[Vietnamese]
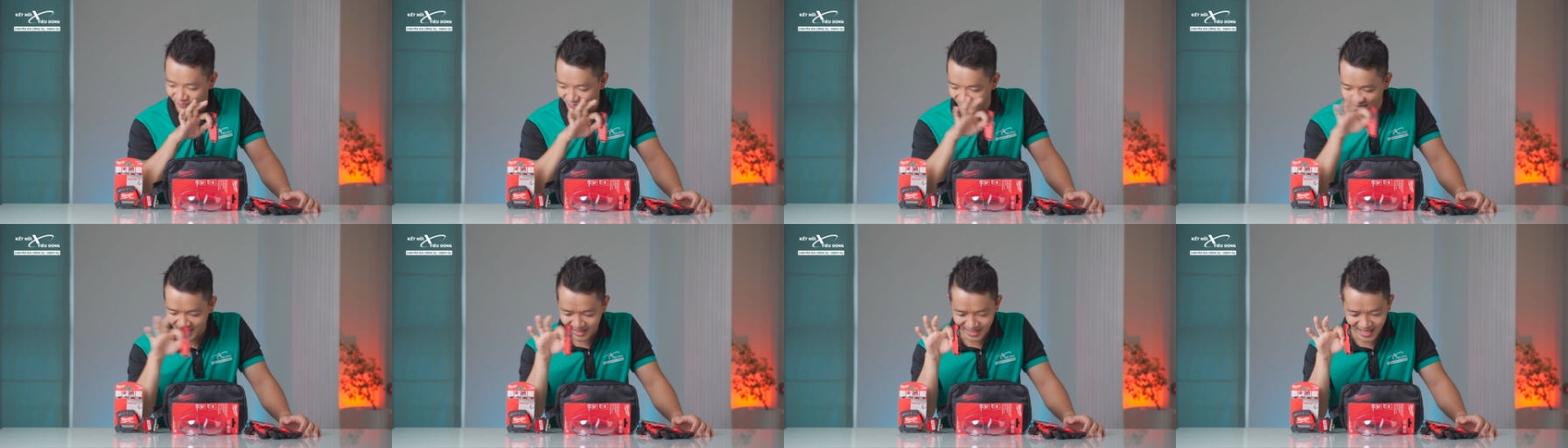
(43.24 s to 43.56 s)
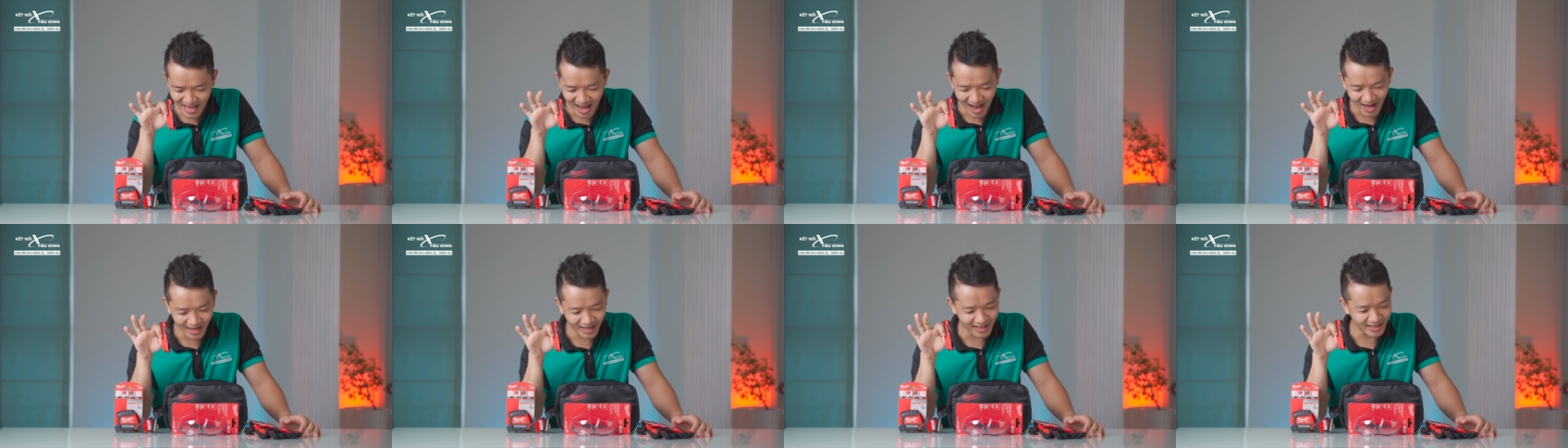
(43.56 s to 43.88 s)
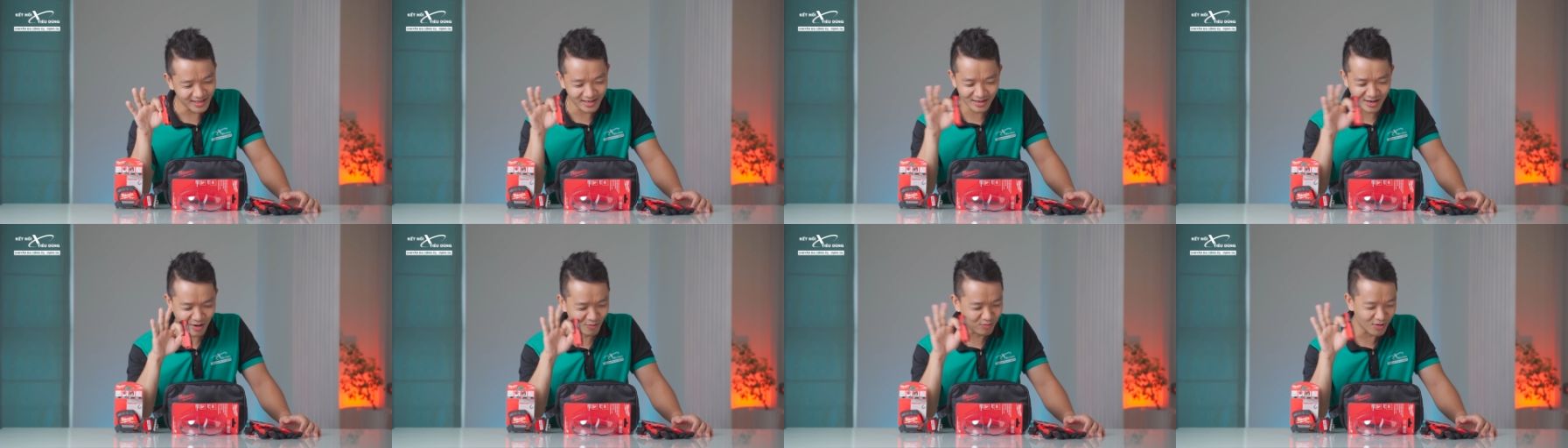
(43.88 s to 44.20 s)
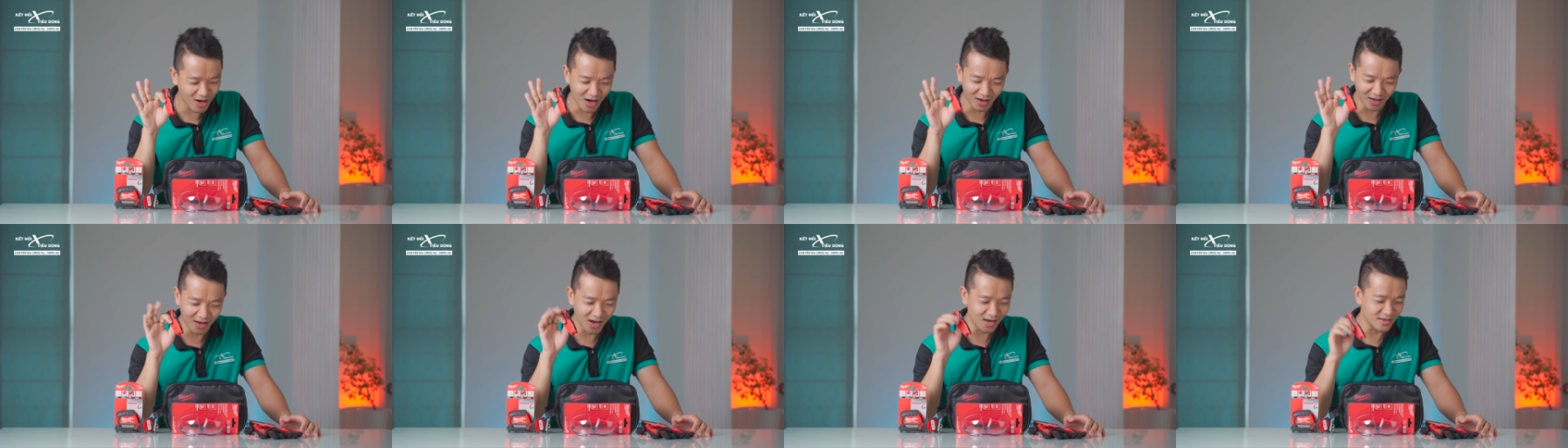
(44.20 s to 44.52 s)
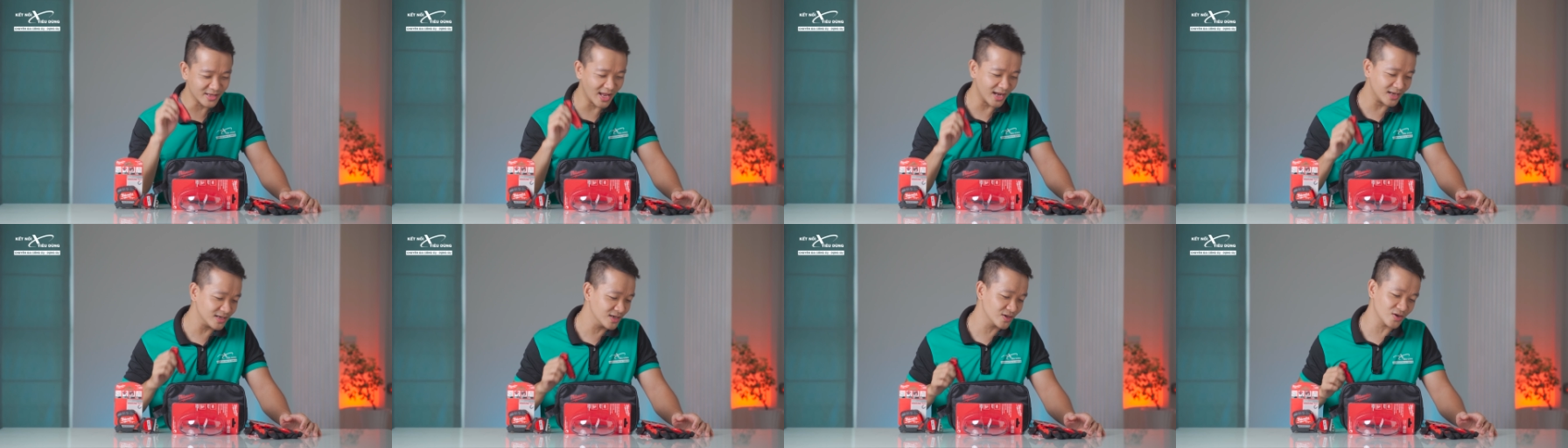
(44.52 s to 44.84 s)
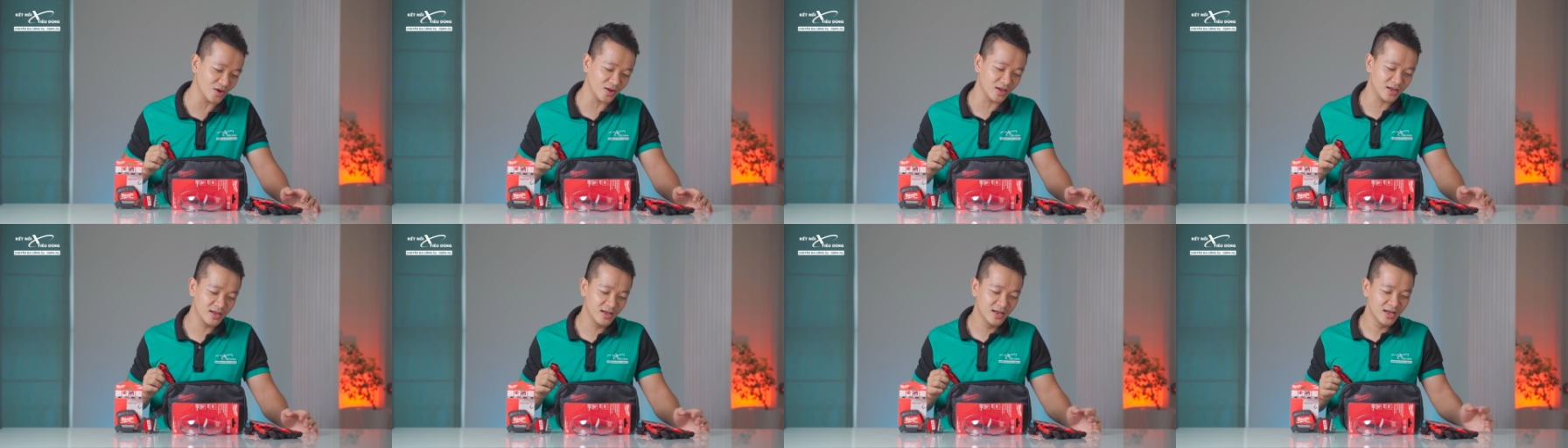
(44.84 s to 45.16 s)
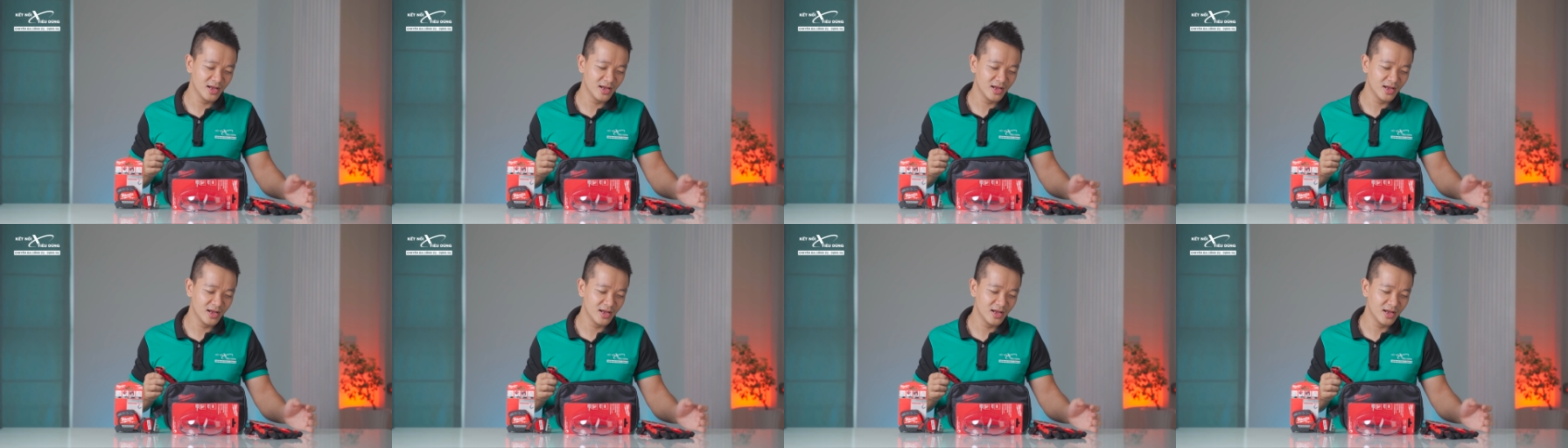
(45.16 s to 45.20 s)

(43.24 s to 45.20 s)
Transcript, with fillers: với cái giá này thì không cần cân nhắc nữa rồi